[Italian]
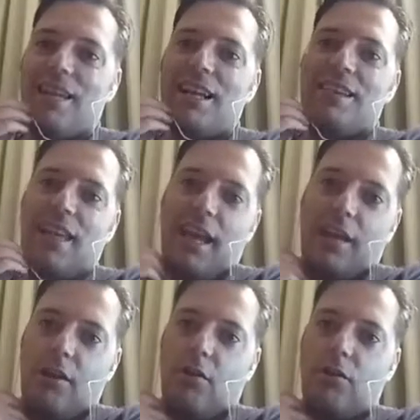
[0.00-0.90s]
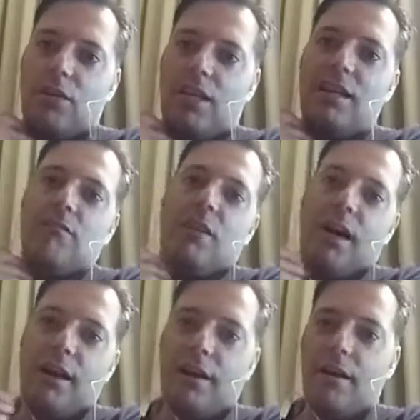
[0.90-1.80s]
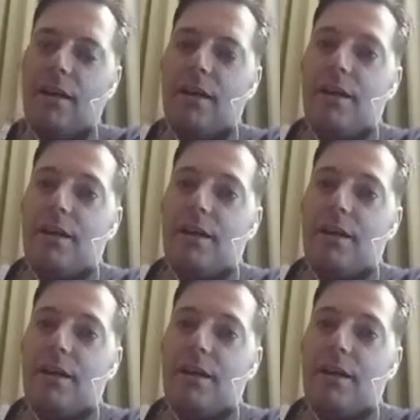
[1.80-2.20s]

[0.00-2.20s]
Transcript: del tecnico, il VAR,